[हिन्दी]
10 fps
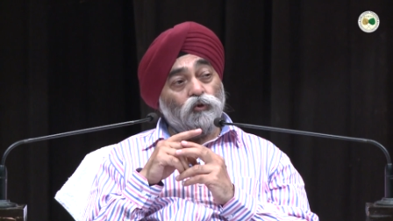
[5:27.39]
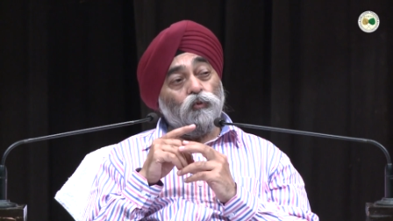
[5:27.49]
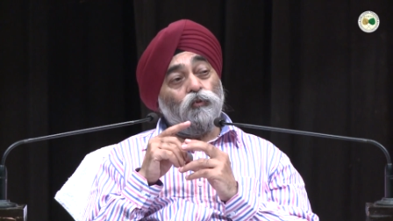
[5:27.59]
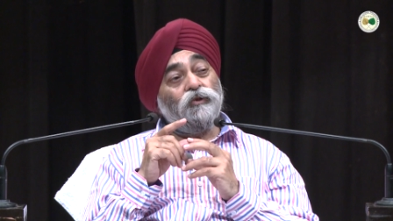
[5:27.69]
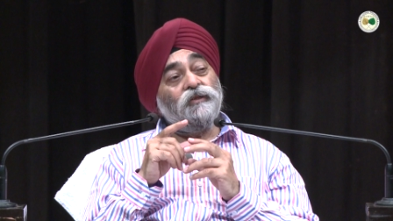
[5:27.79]
तो
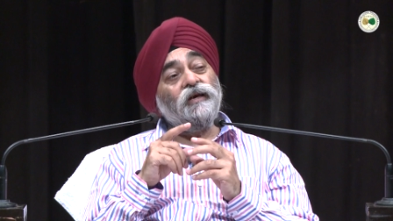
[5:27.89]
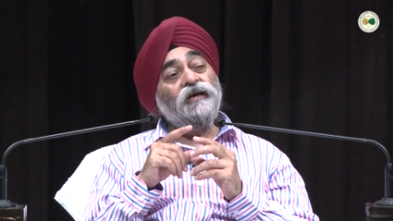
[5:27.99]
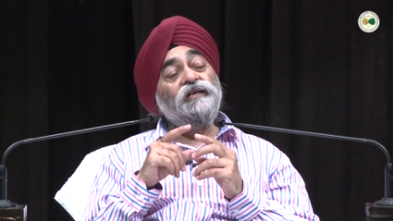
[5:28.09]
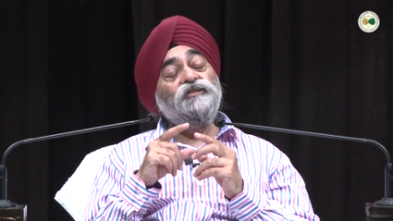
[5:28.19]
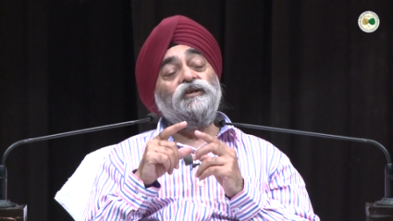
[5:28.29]
बोलते हैं
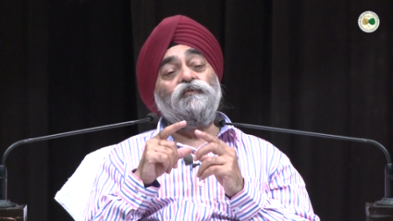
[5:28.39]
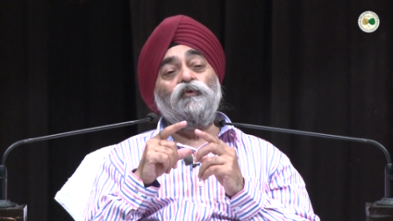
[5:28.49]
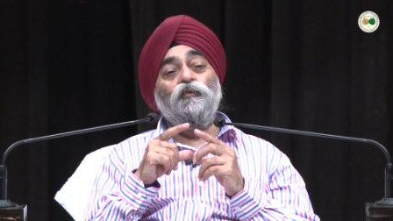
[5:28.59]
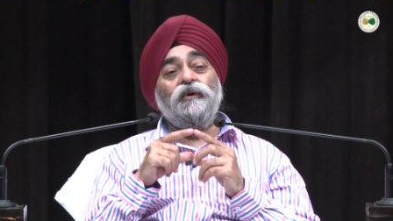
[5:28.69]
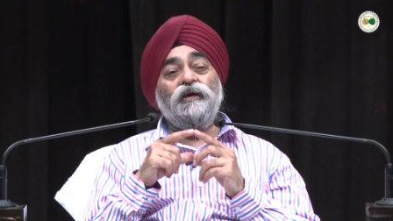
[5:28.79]
ये
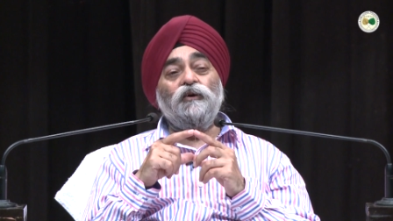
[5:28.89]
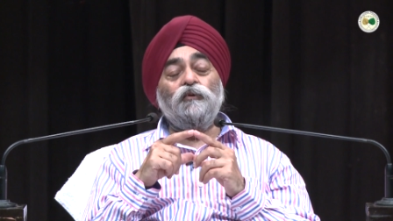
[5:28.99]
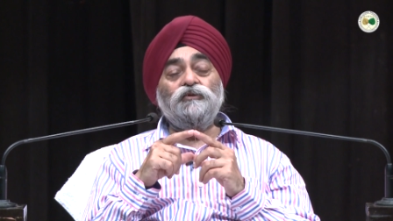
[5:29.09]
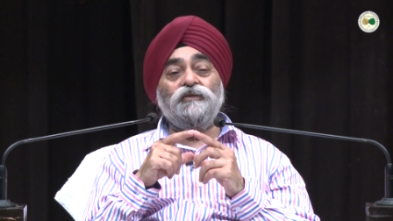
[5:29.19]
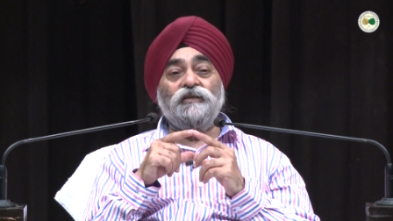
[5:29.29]
श्रवणो मेरे
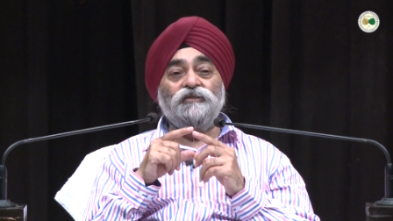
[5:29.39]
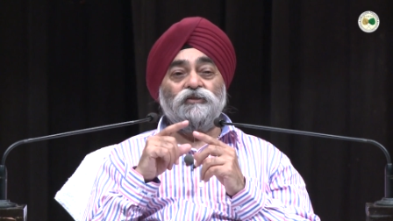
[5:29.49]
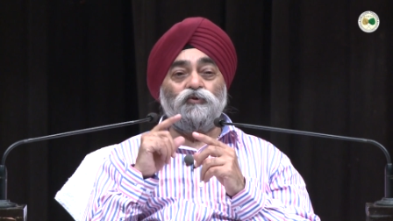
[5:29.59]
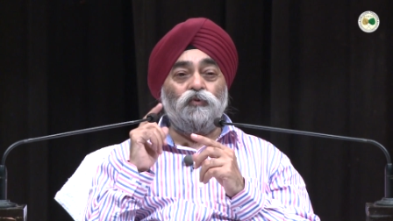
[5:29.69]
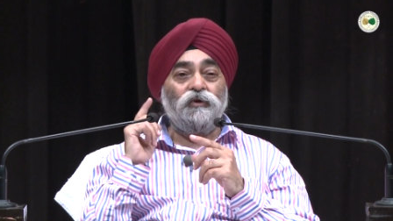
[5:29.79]
हो साचा
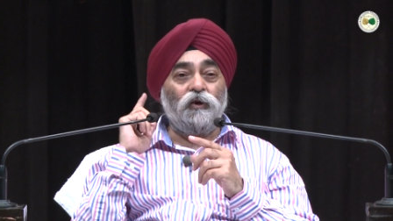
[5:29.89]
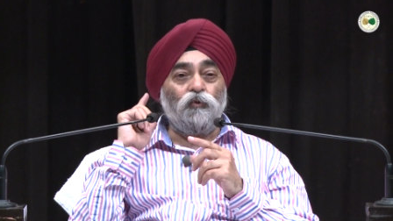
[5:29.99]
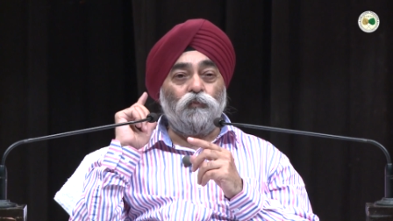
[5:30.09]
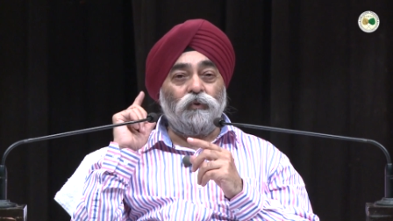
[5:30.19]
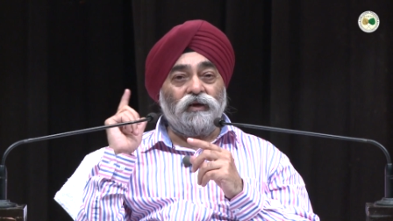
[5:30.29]
सुनने
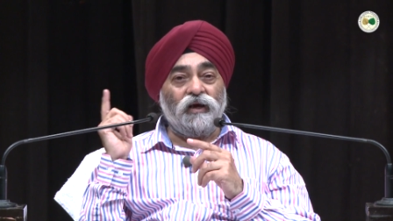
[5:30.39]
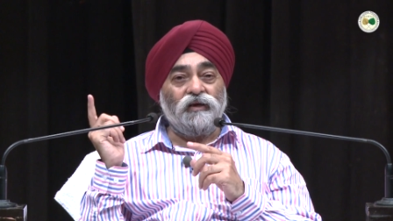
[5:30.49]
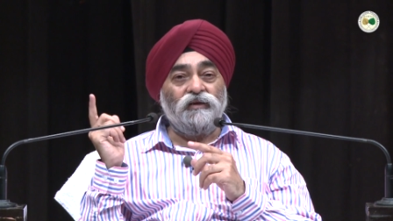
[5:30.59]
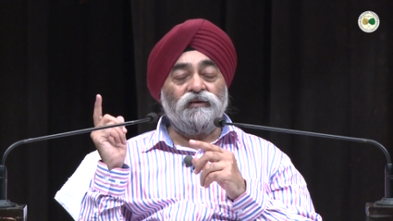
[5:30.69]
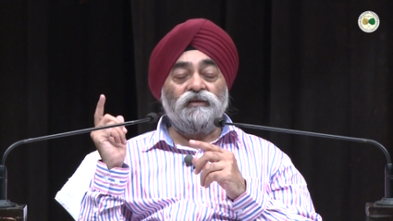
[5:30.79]
नो पठाए